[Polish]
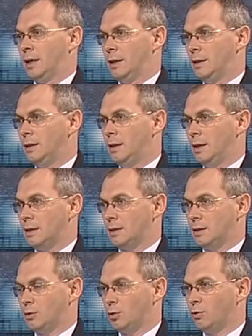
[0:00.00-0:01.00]
kiedy
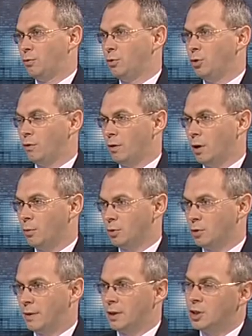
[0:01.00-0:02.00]
jest to dwudniowe
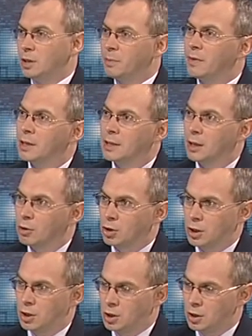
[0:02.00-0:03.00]
głosowanie, że jest pewnego
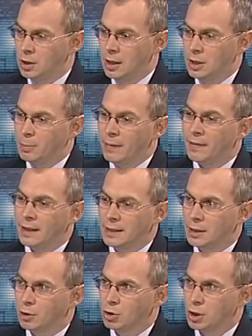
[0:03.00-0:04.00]
zagrożenie. Czy, czy pan
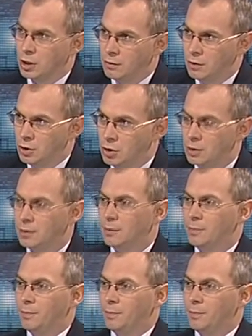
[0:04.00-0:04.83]
takie zagrożenie widzi?